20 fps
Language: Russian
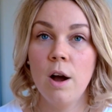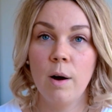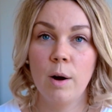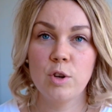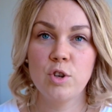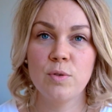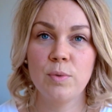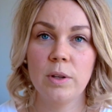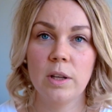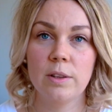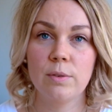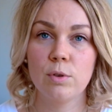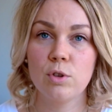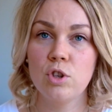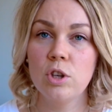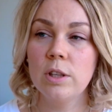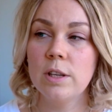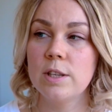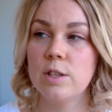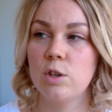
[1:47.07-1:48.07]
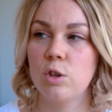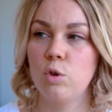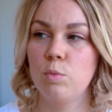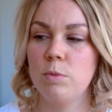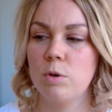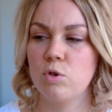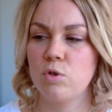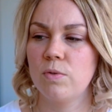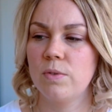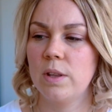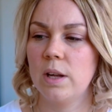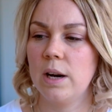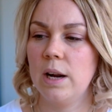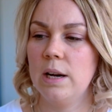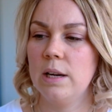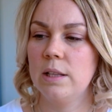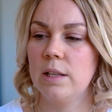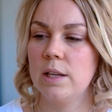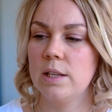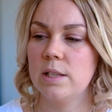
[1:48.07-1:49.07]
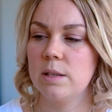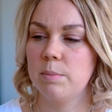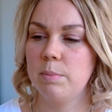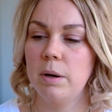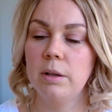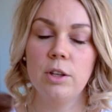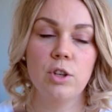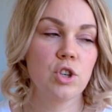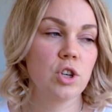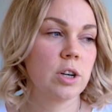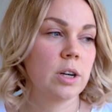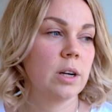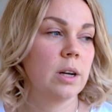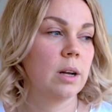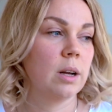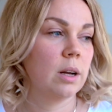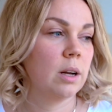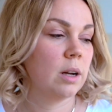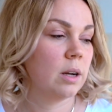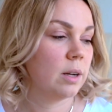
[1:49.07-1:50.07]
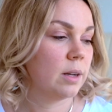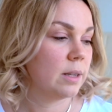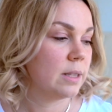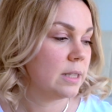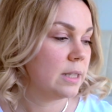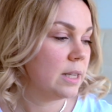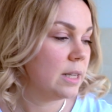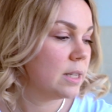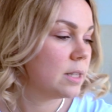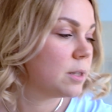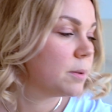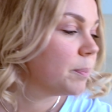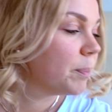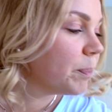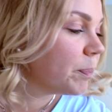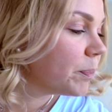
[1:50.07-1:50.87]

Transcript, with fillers: В общем, вот эта вот жидкость, это у меня уже вторая или третья баночка. Э, здесь,